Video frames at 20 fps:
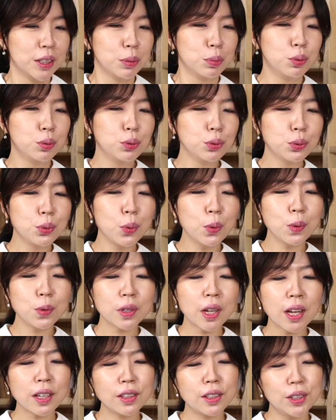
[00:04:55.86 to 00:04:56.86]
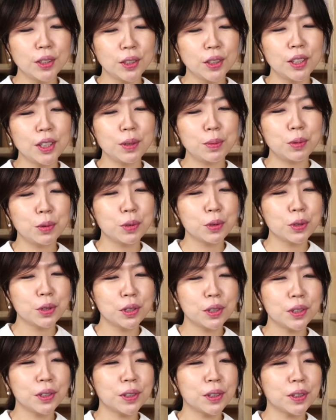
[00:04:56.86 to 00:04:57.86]
부동산
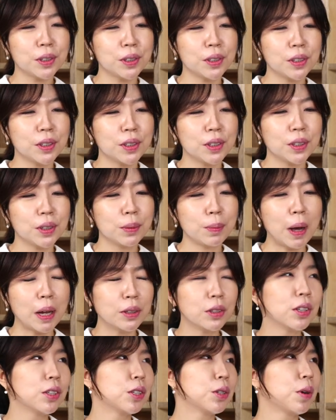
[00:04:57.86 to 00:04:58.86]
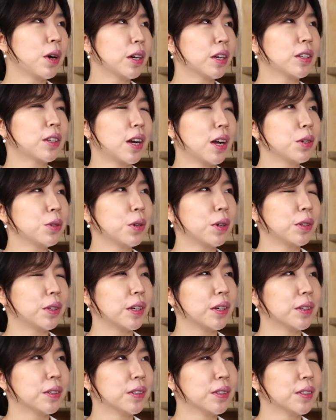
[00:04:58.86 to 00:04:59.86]
등기부를 반드시 확인을 하셔야
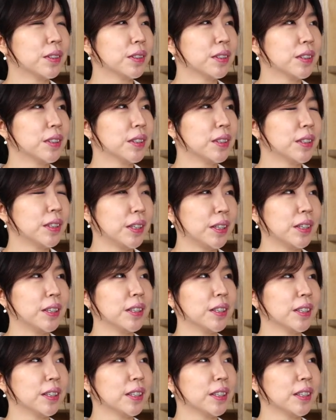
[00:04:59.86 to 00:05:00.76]
돼요. 네.